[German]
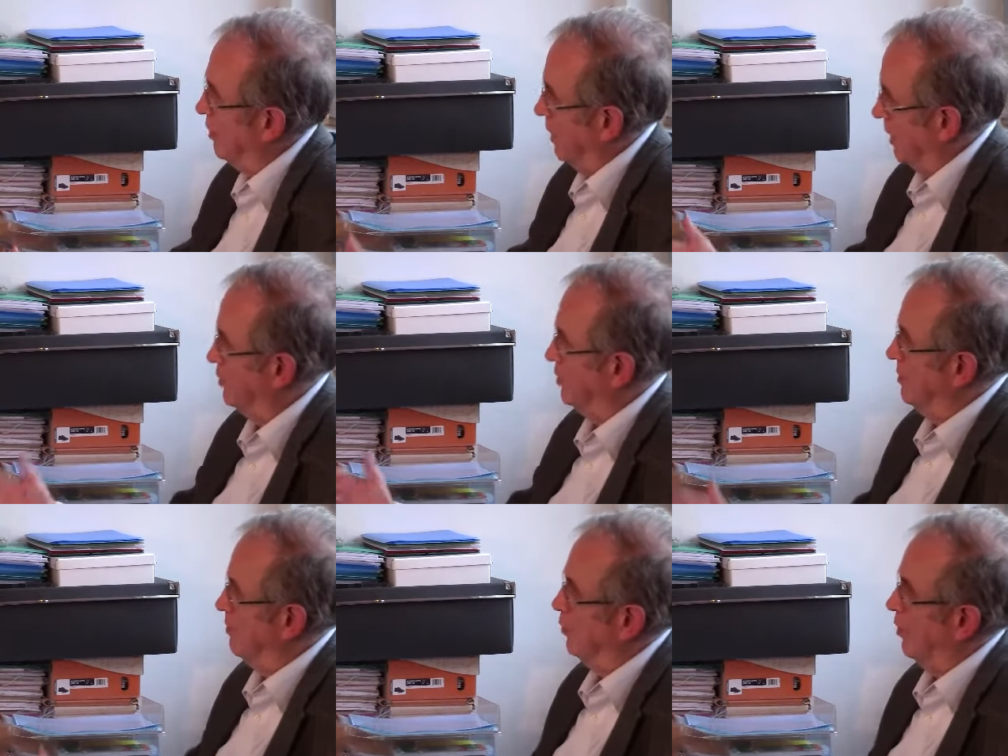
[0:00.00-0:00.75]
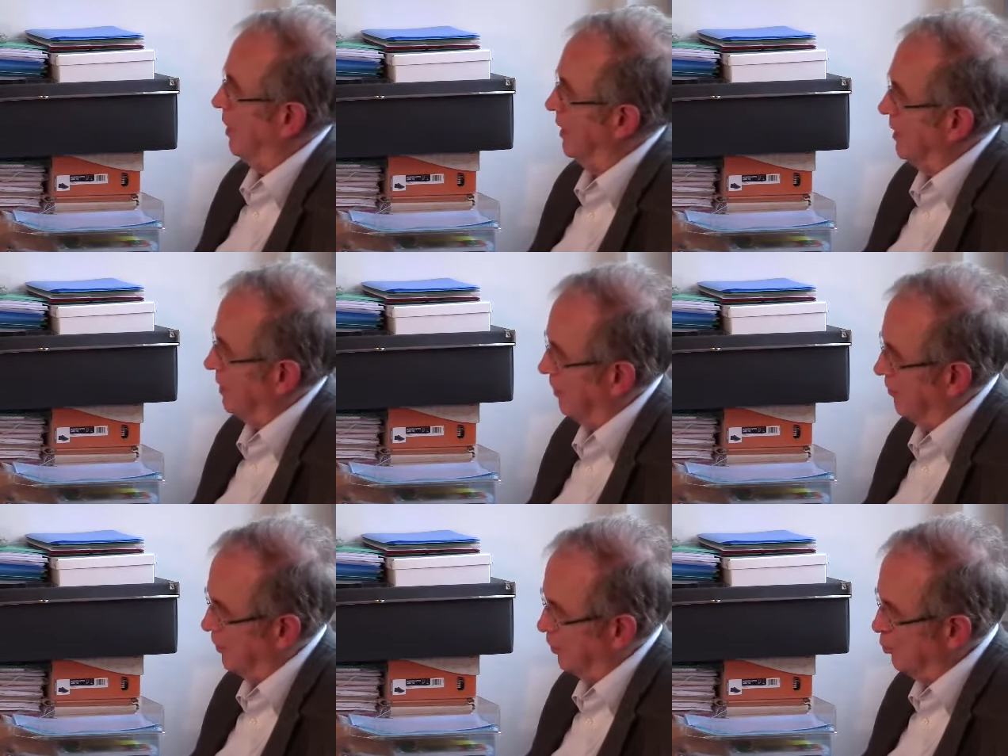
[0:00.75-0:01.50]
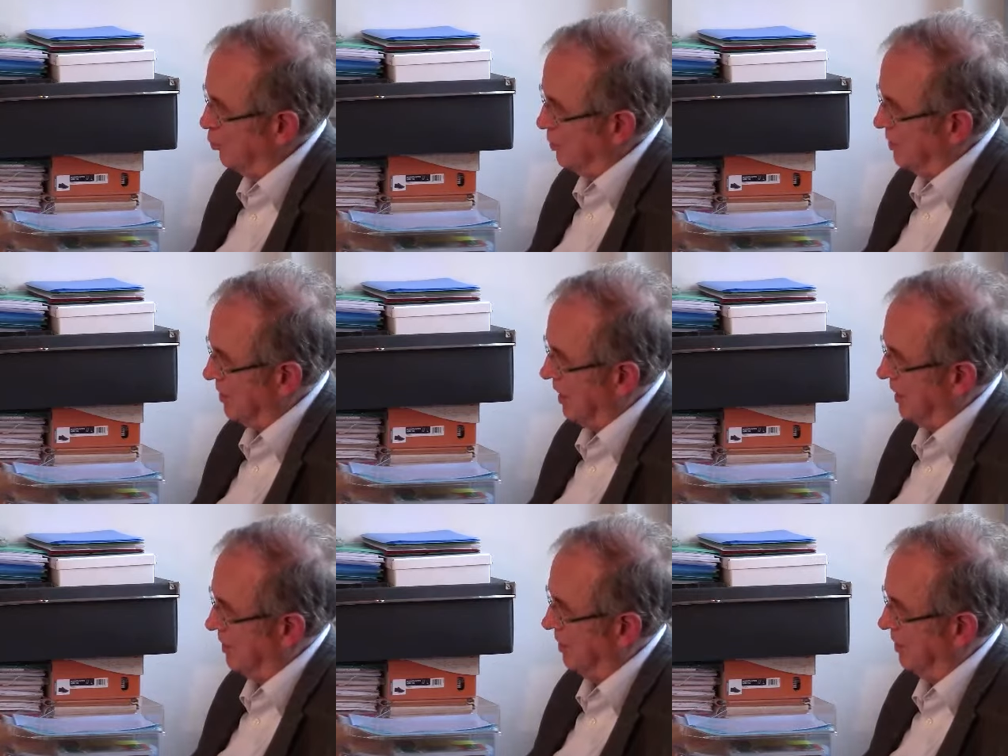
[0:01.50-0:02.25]
Mhm. Also sind wir doch eigentlich auf der guten
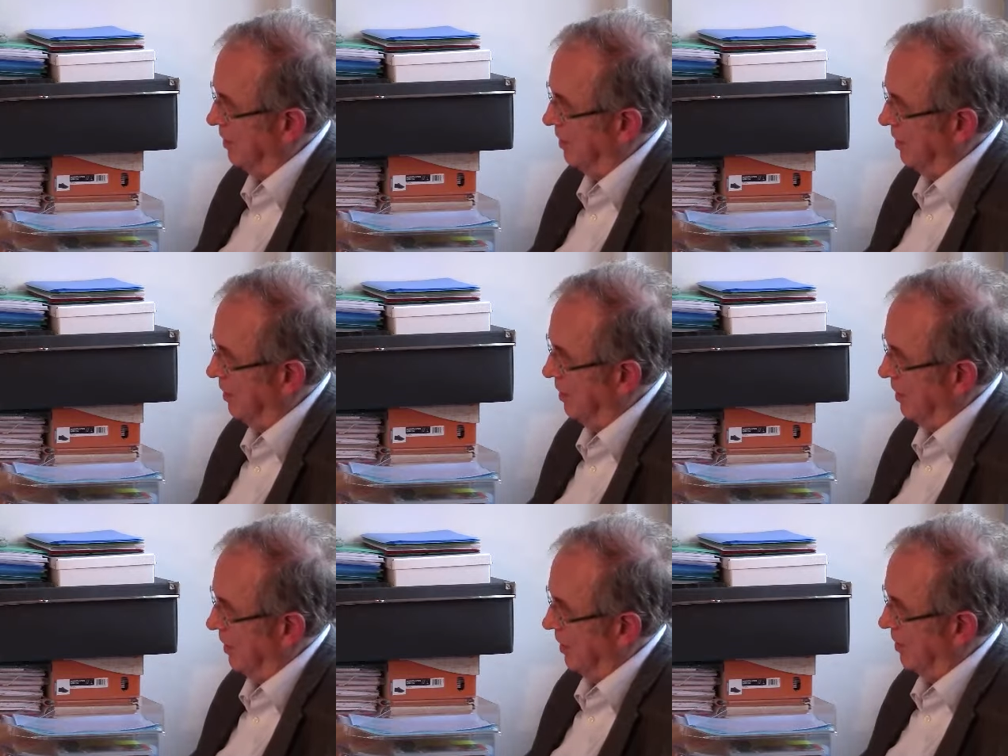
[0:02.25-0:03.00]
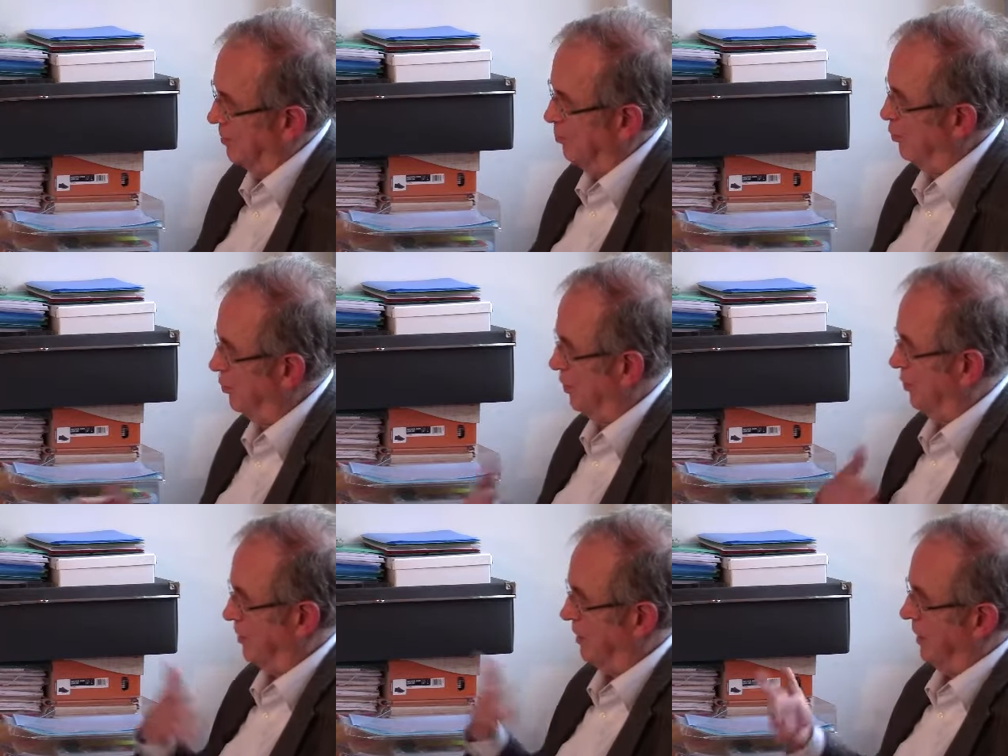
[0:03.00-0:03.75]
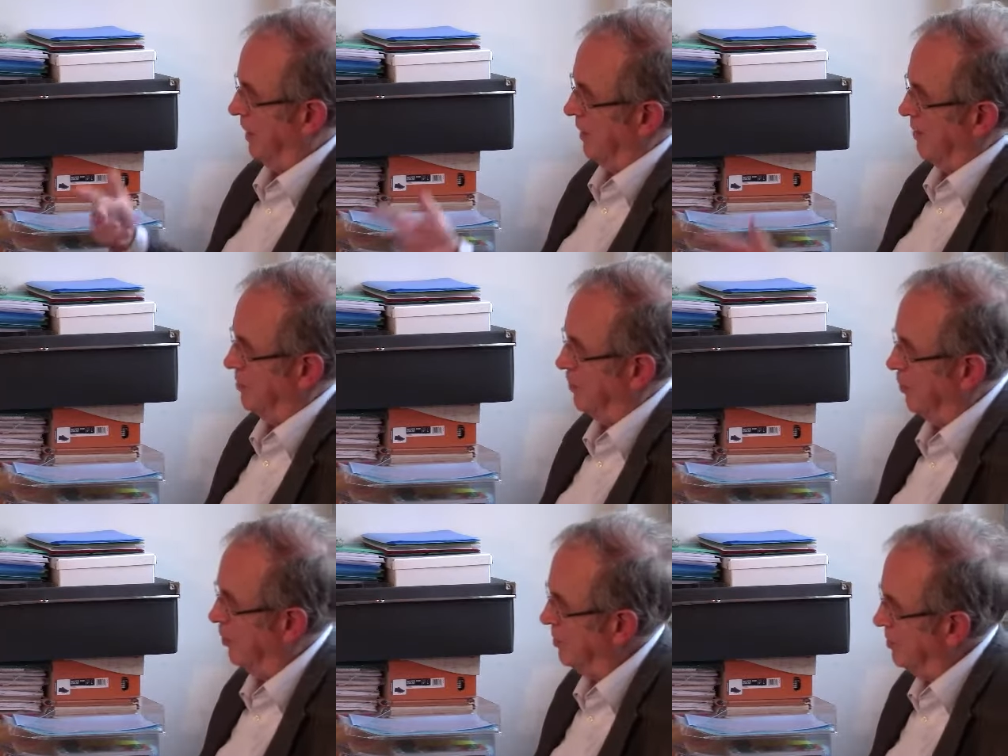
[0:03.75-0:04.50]
Seite. Mhm. Es müsste doch dann alles
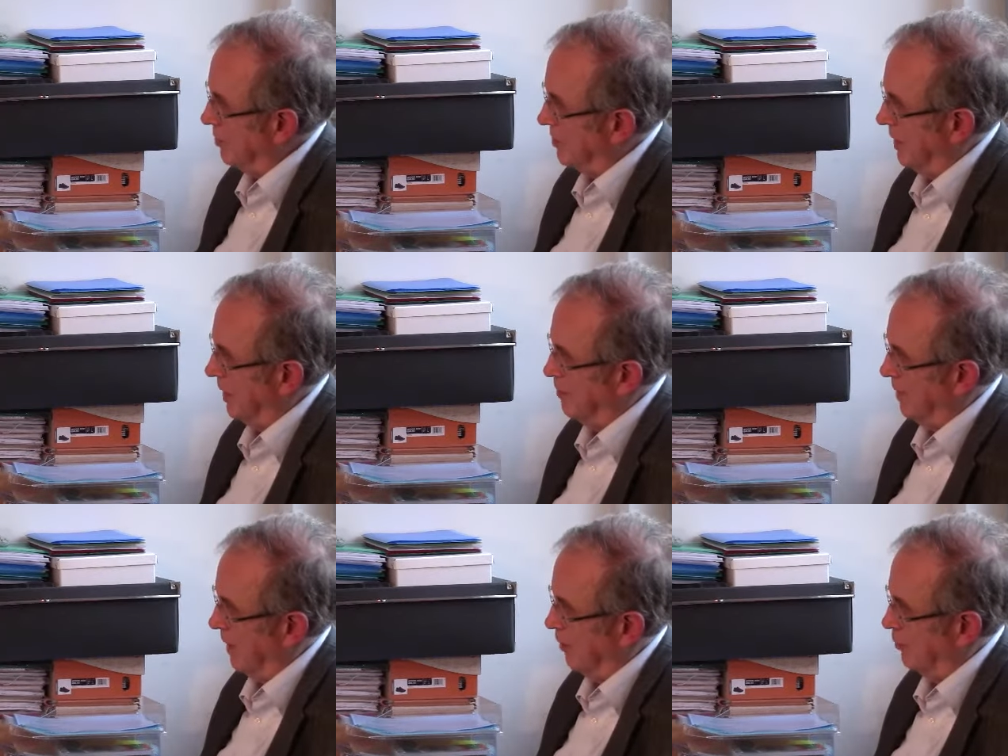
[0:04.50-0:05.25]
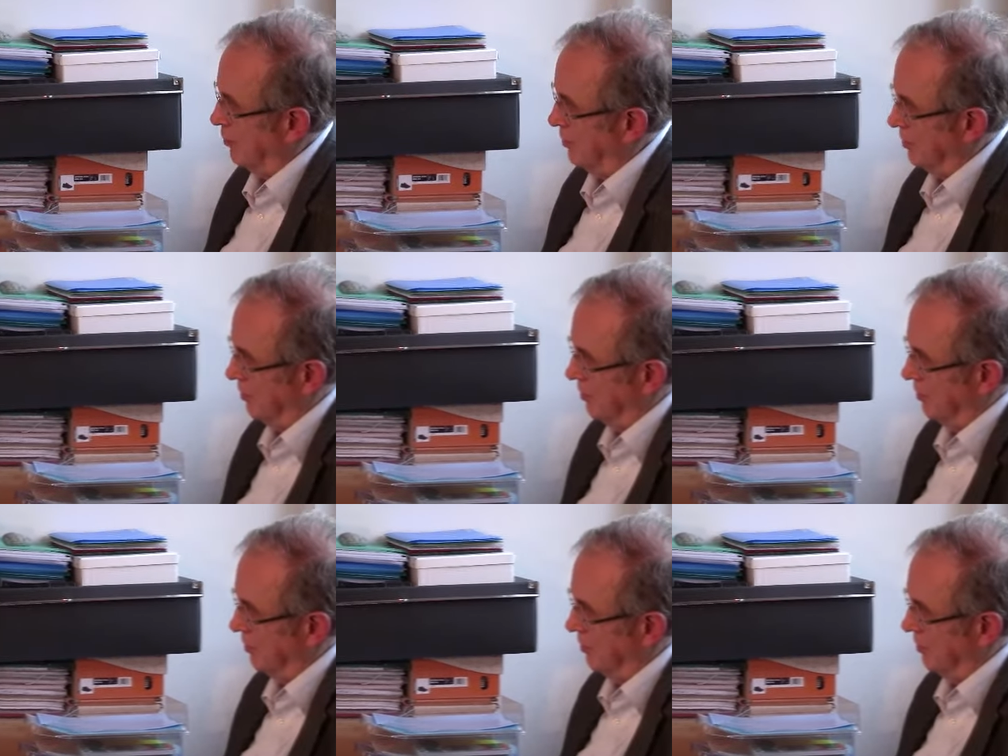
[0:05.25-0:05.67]
in Ordnung sein bei uns.